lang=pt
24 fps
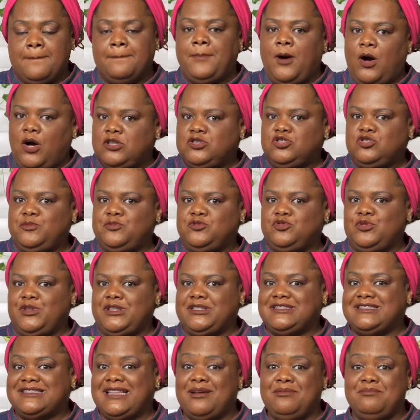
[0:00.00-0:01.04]
Pode
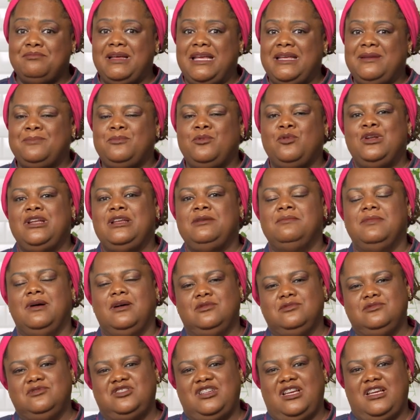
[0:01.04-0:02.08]
substituir também por
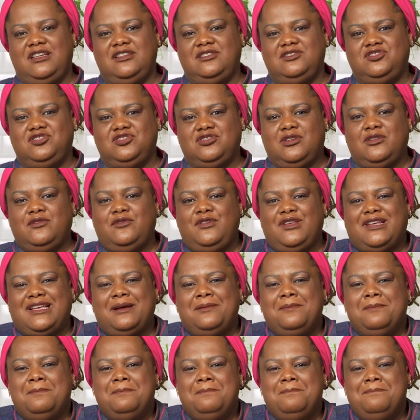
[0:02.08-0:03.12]
limão, gente.
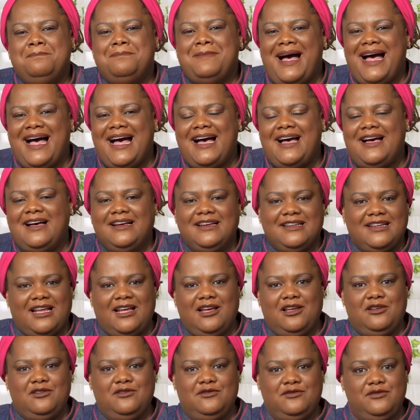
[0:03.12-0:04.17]
Fica
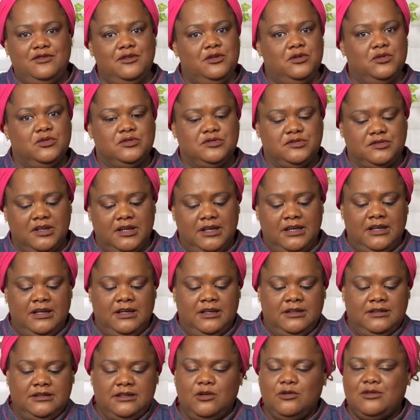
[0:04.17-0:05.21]
maravilhoso.
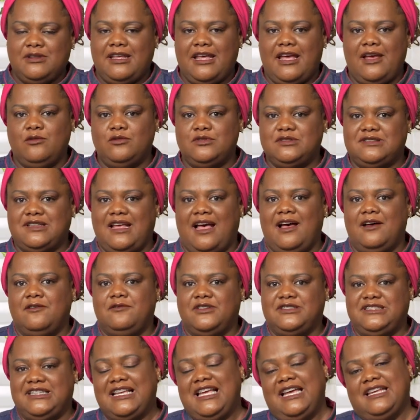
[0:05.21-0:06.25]
Não quer usar,
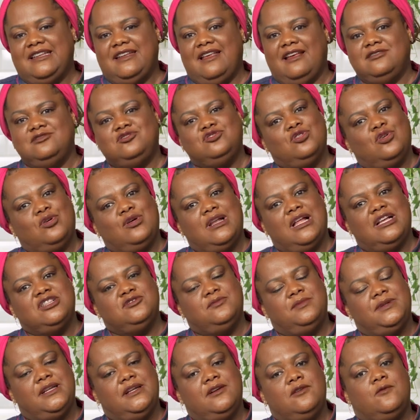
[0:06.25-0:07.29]
fazer ganache de
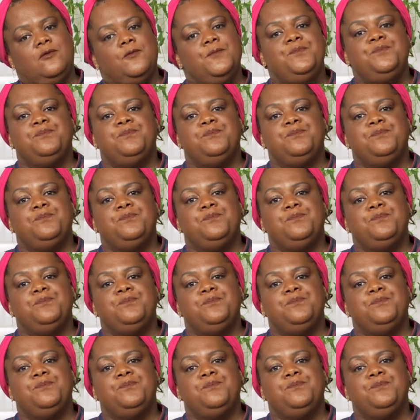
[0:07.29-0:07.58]
chocolate branco?